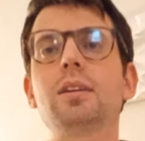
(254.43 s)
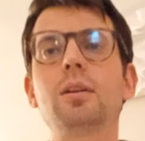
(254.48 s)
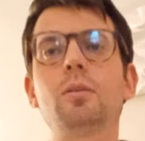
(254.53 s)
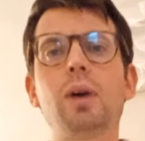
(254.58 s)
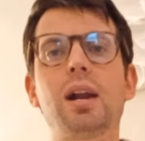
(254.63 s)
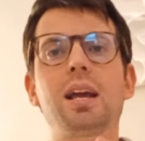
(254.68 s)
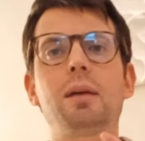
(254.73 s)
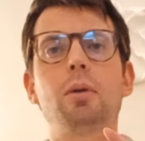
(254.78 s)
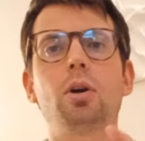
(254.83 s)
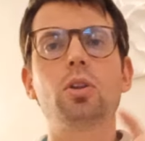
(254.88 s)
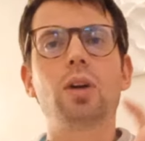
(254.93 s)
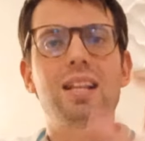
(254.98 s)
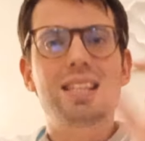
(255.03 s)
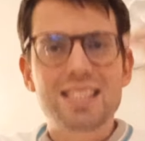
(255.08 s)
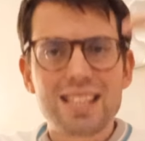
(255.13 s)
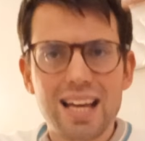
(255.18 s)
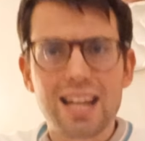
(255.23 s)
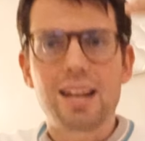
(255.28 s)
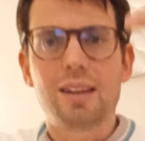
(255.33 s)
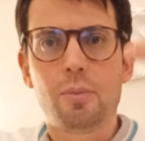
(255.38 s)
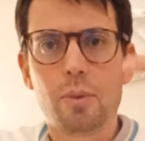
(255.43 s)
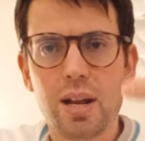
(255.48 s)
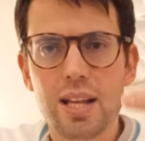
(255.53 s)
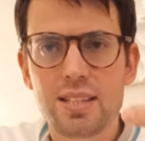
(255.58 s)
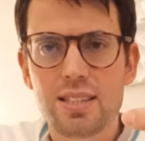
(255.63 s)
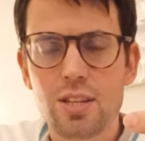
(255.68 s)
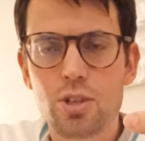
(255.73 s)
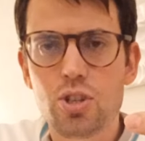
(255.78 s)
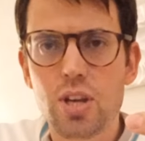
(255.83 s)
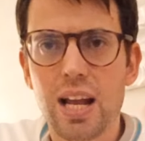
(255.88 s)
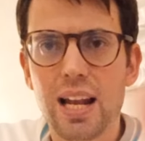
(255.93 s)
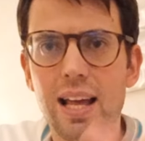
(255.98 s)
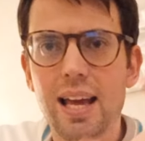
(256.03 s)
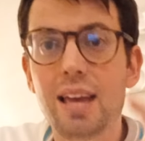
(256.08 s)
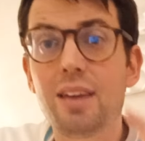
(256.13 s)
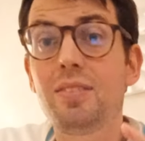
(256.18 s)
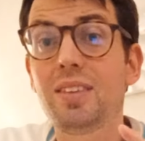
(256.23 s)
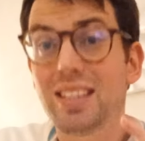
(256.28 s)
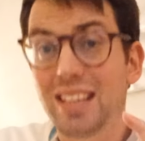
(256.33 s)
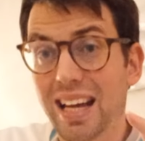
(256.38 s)
in qualche modo alzare quell'asticella
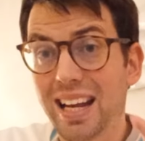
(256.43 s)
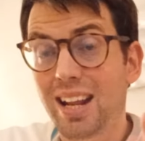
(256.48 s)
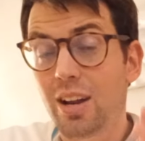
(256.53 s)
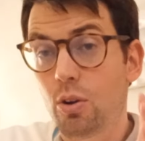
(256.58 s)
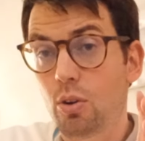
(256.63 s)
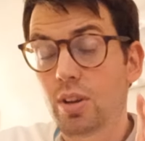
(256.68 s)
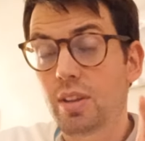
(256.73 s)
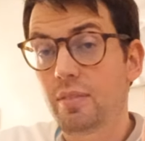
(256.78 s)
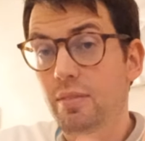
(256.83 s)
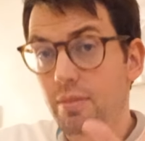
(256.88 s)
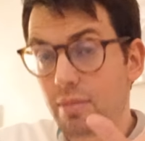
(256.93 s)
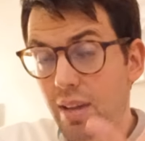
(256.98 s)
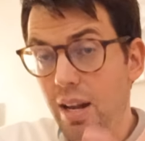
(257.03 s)
e evitare errori